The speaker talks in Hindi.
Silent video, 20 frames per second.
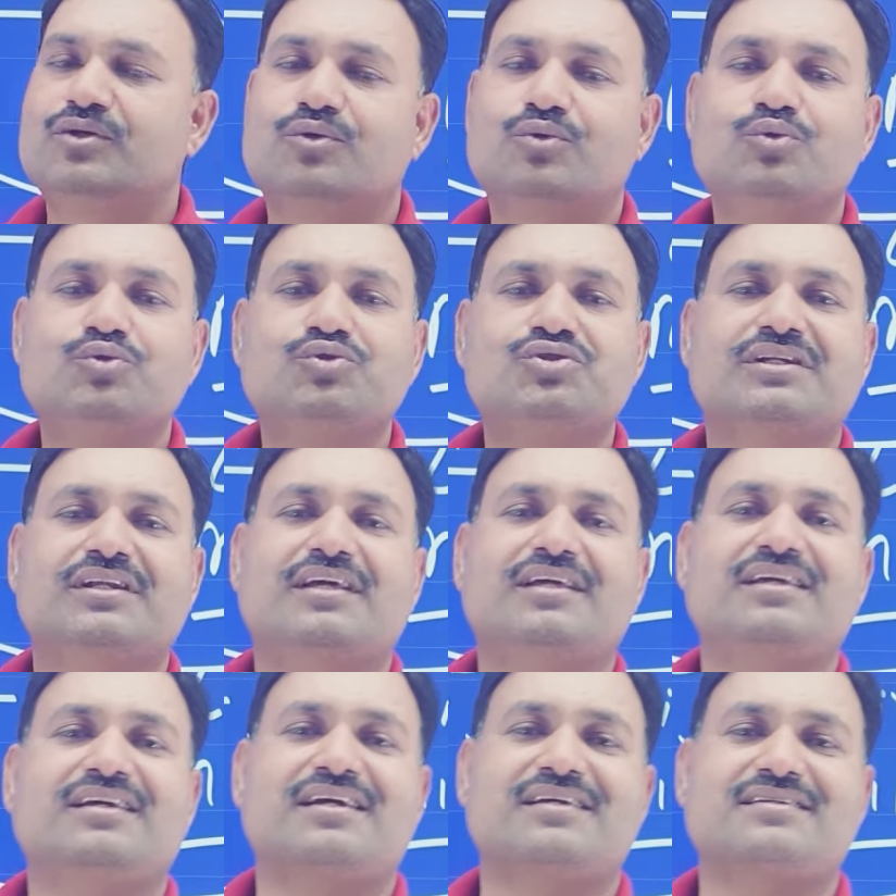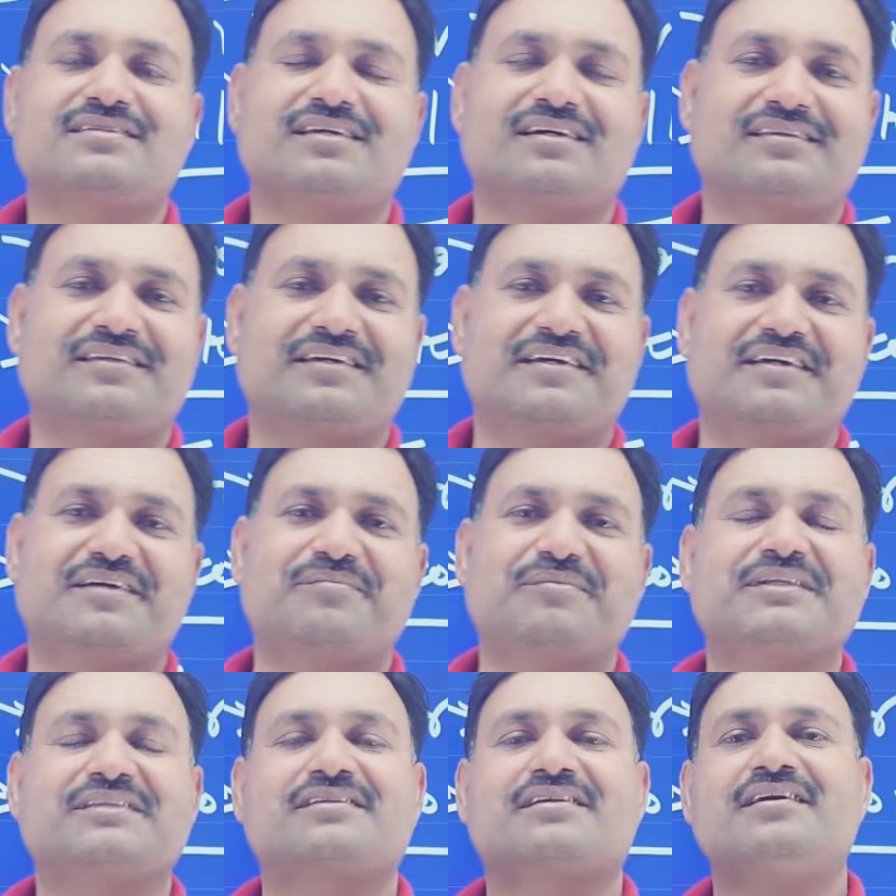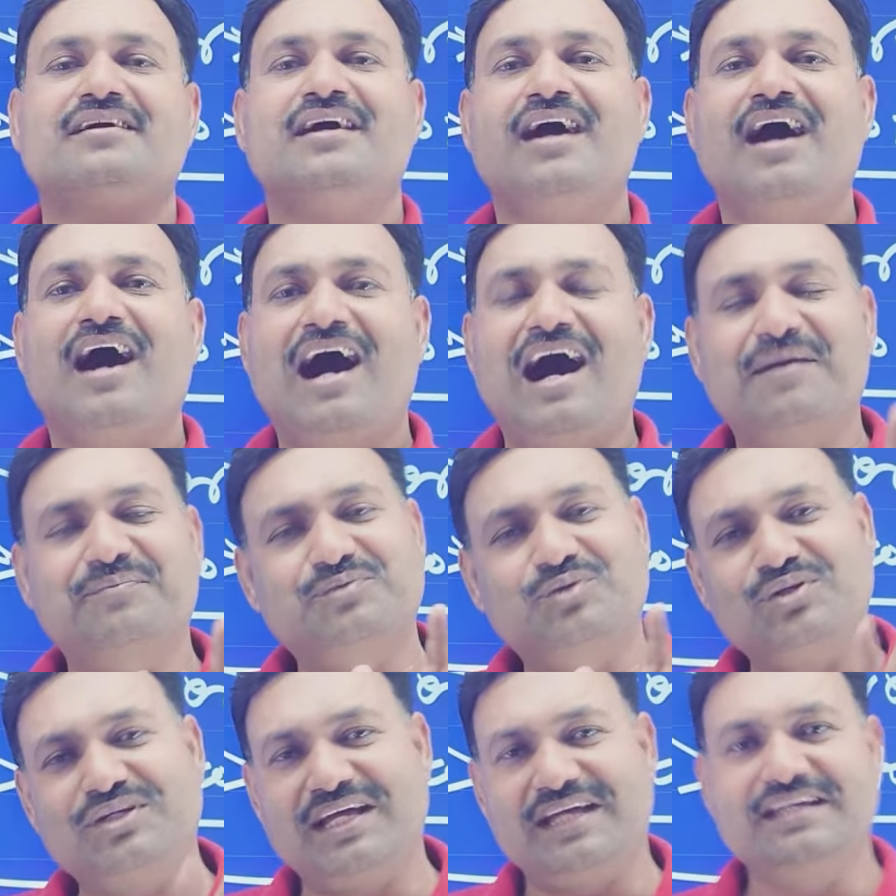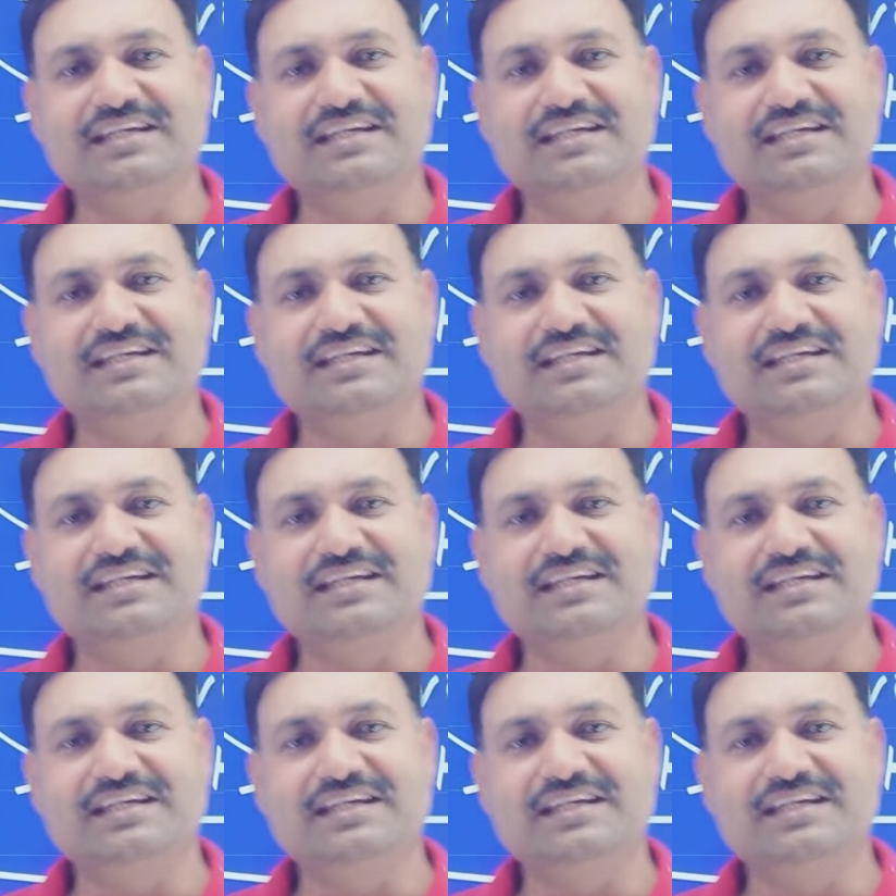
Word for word: कुछ नहीं कह सकते हैं मित्र आप तो यही